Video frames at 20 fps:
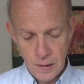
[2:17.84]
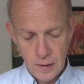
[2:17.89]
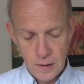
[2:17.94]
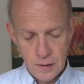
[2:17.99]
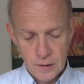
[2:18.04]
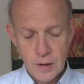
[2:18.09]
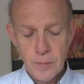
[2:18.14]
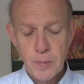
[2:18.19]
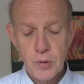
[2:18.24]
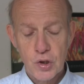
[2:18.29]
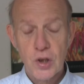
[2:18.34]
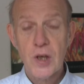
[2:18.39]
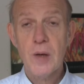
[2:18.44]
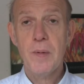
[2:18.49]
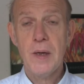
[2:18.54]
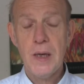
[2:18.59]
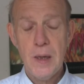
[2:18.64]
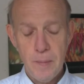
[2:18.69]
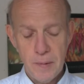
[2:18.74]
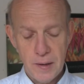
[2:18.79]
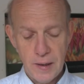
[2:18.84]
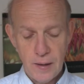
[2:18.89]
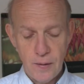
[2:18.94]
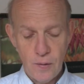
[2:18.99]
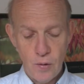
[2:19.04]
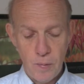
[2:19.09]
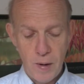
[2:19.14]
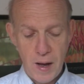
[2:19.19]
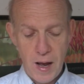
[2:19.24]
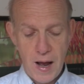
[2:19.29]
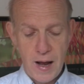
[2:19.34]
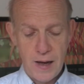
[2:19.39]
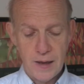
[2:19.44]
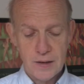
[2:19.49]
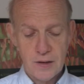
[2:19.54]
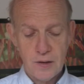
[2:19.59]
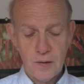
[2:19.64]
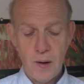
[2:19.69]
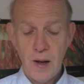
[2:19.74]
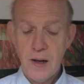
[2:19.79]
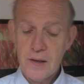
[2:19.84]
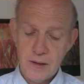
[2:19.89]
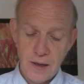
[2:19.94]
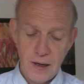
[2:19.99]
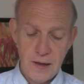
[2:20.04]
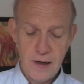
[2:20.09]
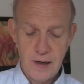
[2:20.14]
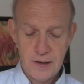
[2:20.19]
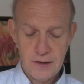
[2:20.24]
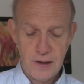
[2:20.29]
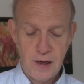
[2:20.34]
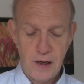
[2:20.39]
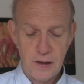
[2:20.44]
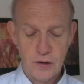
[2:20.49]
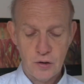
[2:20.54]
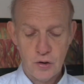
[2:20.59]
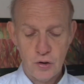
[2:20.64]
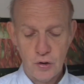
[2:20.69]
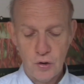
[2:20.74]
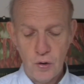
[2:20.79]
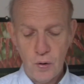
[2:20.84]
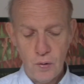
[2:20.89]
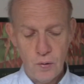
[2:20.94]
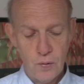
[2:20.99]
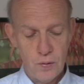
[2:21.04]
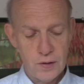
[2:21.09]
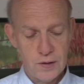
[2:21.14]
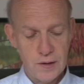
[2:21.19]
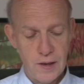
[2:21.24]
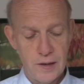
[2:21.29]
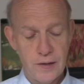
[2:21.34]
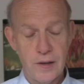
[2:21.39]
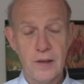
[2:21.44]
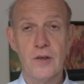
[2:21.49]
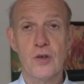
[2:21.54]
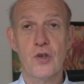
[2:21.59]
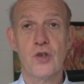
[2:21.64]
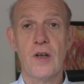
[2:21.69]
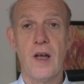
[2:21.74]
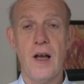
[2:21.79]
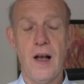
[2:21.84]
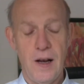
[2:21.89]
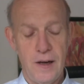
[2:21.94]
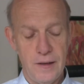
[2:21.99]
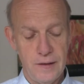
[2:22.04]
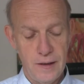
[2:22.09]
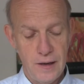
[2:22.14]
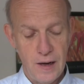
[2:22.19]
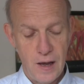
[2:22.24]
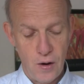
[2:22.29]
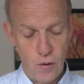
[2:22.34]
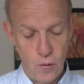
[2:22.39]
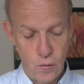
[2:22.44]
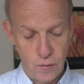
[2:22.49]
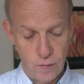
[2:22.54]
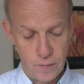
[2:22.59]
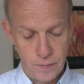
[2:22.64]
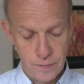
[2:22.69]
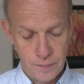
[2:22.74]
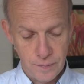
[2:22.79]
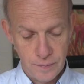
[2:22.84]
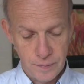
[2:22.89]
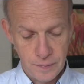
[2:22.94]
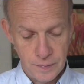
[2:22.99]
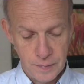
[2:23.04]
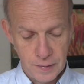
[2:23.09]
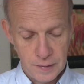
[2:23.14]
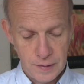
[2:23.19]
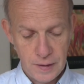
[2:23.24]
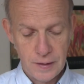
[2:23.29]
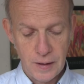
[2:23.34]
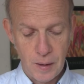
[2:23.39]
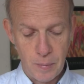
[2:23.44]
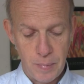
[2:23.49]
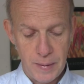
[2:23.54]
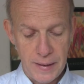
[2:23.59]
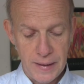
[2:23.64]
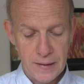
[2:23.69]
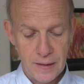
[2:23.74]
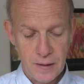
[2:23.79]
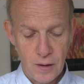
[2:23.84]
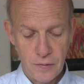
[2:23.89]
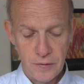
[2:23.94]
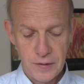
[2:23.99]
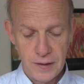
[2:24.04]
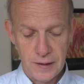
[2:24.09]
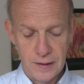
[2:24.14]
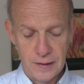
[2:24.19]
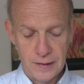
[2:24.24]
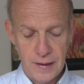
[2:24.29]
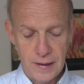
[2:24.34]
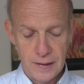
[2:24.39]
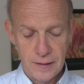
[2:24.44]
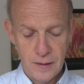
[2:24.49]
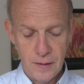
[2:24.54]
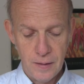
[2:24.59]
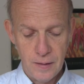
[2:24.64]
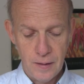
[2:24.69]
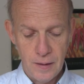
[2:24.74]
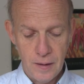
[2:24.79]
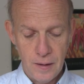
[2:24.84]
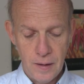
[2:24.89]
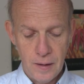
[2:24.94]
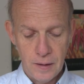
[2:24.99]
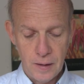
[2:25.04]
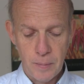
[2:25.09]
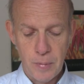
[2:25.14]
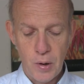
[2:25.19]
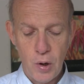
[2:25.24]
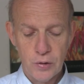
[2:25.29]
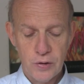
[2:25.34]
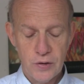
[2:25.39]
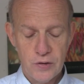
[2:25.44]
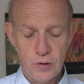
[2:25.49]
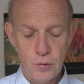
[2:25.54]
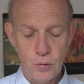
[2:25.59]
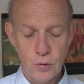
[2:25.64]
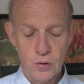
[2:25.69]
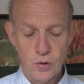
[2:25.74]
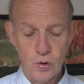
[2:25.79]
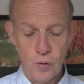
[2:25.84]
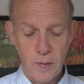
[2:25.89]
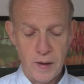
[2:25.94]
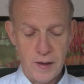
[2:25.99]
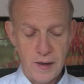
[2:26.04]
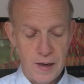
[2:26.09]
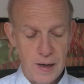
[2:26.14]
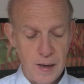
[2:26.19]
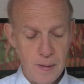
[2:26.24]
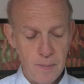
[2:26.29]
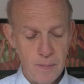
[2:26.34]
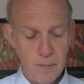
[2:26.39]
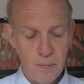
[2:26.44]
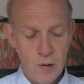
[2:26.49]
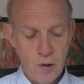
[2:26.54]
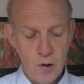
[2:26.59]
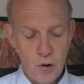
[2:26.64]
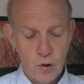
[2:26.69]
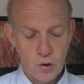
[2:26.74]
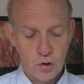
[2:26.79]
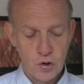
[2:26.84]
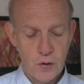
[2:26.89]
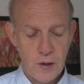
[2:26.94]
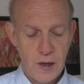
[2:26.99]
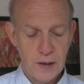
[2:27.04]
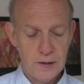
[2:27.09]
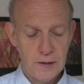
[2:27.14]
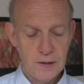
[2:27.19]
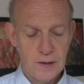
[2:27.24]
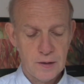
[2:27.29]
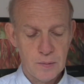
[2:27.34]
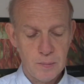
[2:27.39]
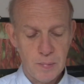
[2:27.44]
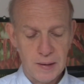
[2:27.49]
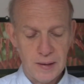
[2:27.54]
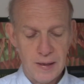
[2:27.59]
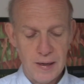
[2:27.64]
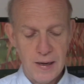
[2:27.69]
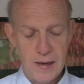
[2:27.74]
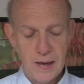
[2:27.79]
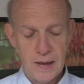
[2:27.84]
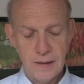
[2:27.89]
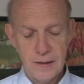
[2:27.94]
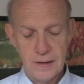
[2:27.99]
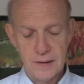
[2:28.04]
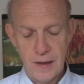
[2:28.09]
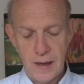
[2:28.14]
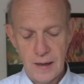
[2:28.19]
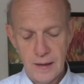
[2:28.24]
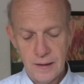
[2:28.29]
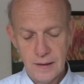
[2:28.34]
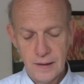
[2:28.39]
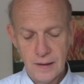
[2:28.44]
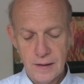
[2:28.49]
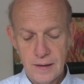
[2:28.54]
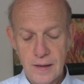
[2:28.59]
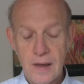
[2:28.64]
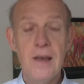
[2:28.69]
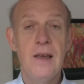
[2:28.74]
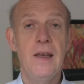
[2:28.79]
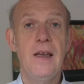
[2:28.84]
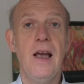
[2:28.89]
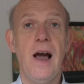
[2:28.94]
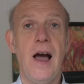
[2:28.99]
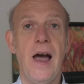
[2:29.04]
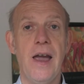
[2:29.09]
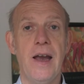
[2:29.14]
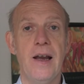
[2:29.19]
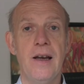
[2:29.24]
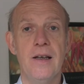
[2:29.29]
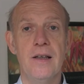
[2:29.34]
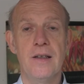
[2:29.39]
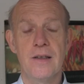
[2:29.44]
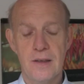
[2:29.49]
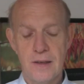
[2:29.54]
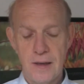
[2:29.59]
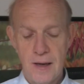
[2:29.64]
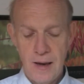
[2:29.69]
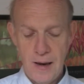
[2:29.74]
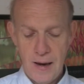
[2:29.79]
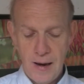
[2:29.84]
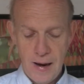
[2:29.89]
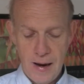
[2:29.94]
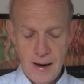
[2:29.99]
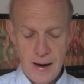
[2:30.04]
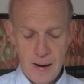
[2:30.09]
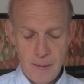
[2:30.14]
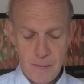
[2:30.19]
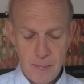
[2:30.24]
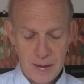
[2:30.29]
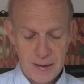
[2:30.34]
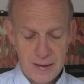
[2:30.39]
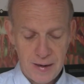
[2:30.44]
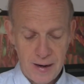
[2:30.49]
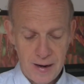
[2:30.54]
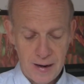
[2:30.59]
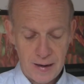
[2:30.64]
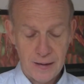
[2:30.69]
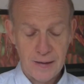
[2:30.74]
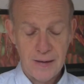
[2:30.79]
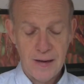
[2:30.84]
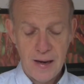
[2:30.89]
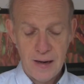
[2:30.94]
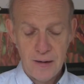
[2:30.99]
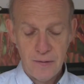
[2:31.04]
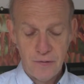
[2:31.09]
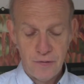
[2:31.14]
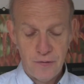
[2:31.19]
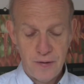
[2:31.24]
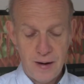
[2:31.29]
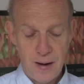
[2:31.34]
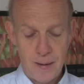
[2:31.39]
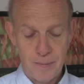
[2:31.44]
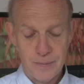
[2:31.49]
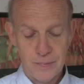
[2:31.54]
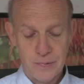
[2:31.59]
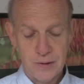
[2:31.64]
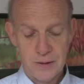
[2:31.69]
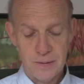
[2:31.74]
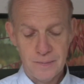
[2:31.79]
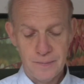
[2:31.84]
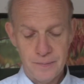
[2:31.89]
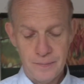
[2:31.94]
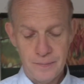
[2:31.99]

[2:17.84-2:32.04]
Sie beschrieb ihm gegenüber Arthur als einen asiatischen Jungen und sah seine strahlenden Augen. Dieser Blick auf ihren Gatten, den brauchte sie nur zu übernehmen, und schon hatte das Begehren des anderen ihr eigenes Begehren entflammt.